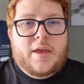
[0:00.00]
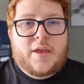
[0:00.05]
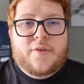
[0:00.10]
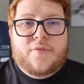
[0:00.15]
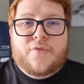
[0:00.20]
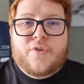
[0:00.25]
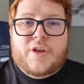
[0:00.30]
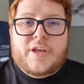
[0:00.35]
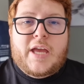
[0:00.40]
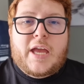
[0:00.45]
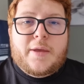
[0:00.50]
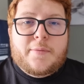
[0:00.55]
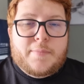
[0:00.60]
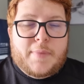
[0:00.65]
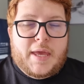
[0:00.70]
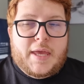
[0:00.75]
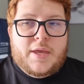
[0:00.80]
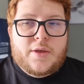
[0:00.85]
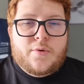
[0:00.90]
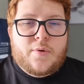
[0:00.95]
E foi em
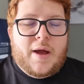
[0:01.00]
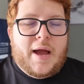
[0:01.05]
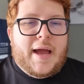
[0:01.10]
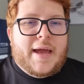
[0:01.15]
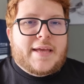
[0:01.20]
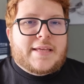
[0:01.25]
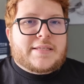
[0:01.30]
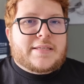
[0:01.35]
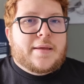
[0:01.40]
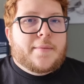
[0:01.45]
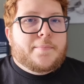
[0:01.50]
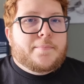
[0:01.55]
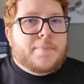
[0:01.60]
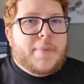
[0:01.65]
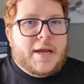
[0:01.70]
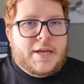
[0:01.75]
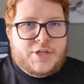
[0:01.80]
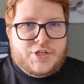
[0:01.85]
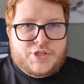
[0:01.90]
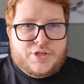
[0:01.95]
meio a essa
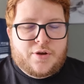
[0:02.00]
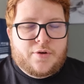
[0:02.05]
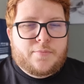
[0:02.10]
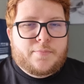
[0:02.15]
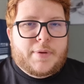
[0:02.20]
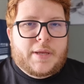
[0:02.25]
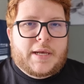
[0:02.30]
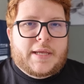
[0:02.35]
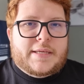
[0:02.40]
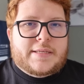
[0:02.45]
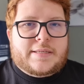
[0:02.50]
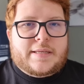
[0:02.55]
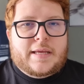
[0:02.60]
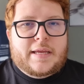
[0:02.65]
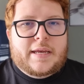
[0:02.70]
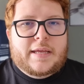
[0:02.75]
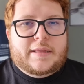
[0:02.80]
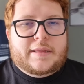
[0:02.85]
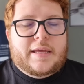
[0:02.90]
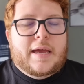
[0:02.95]
paixão pela
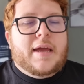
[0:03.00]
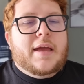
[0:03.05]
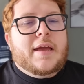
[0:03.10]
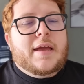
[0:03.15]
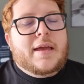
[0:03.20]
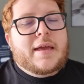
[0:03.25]
escrita